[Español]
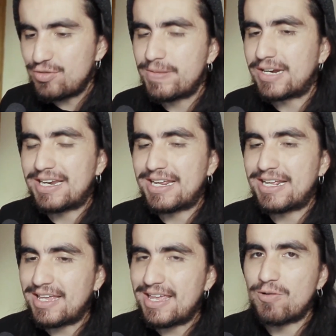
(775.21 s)
super
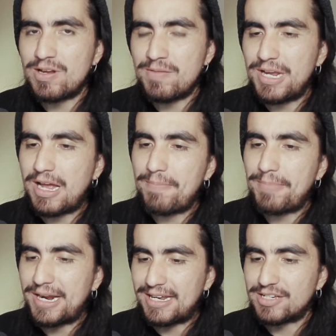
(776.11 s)
cliente de la Olímpica
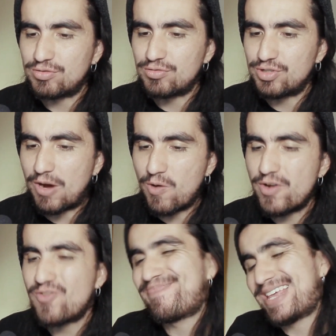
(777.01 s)
para que esto sea
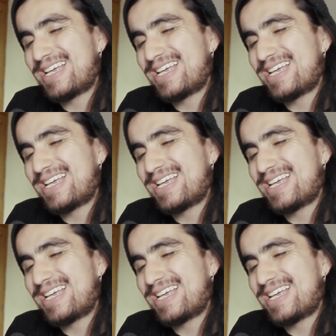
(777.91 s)
bueno.